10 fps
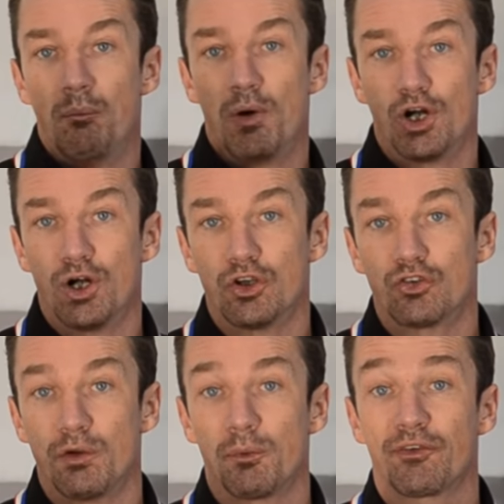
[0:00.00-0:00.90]
ben, je
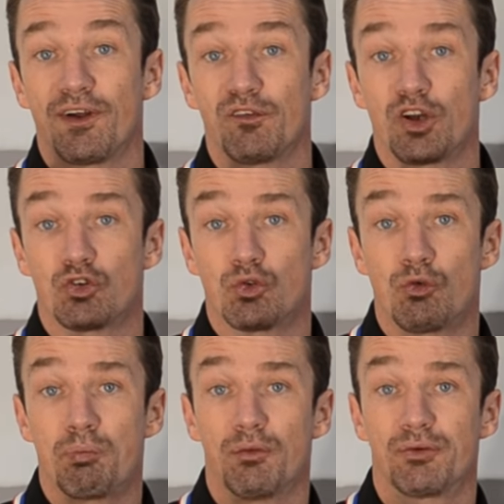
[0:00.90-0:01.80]
vais m'en servir
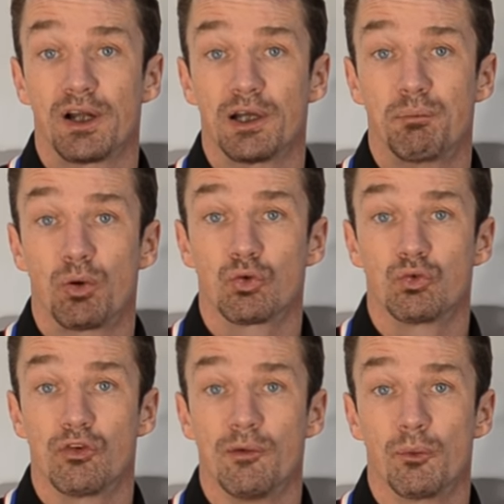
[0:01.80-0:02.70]
juste pour faire les plans que je vous ai